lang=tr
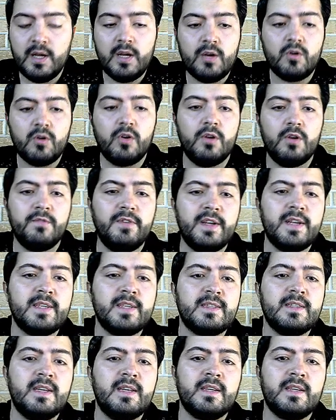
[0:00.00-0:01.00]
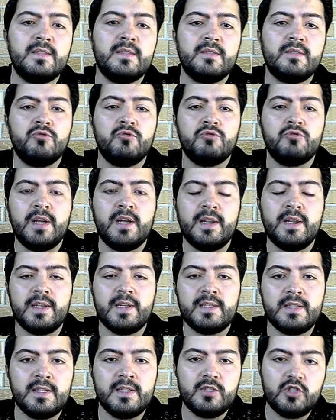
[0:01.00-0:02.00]
konferanslarını
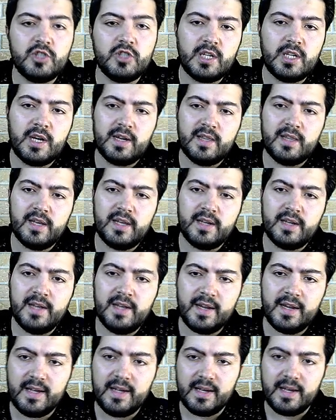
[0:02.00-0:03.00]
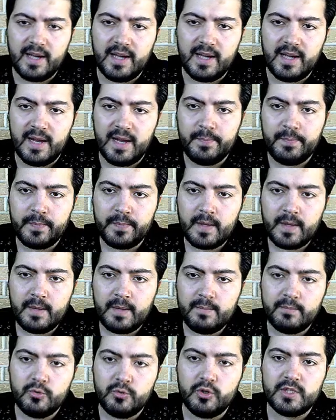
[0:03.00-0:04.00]
düzenlesin. Çıkarılan her engel
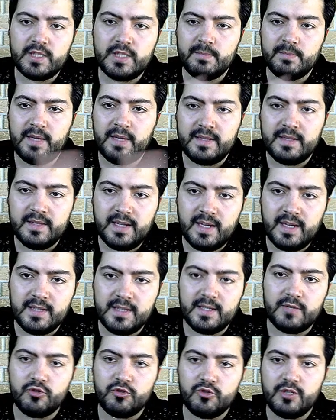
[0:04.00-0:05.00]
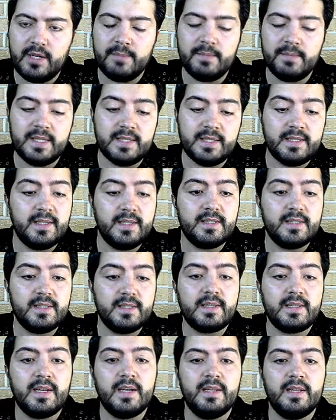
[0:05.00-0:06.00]
bu isimlerin daha da güçlenmesini
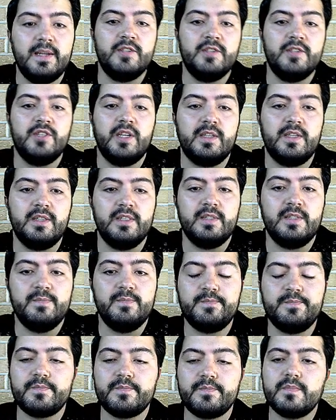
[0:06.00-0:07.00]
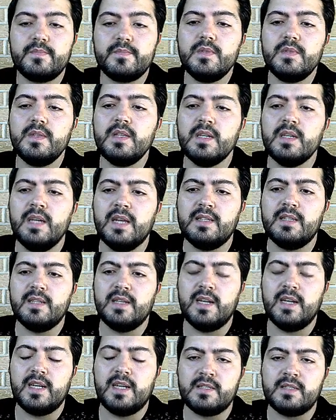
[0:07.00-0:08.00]
sağlayacaktır.
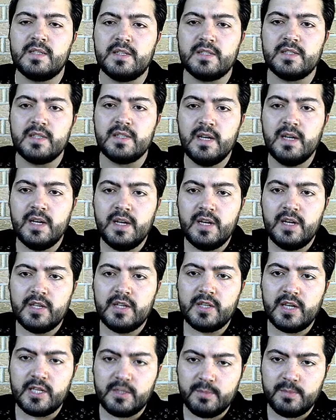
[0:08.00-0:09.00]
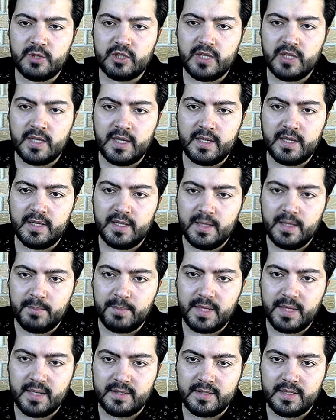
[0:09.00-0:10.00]
Hatırlarsınız Geçmişte de İyi
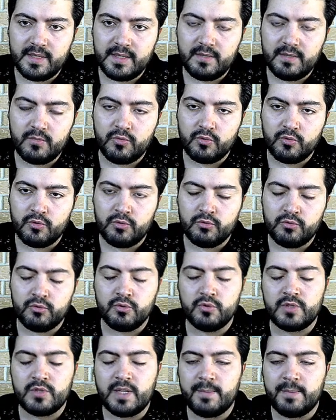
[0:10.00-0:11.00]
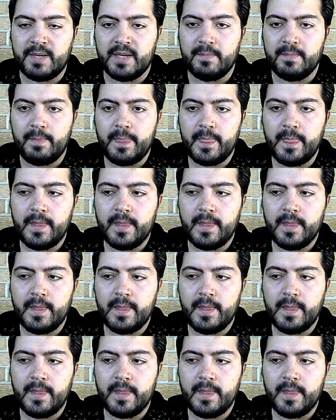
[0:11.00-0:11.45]
Parti kurulduğu zaman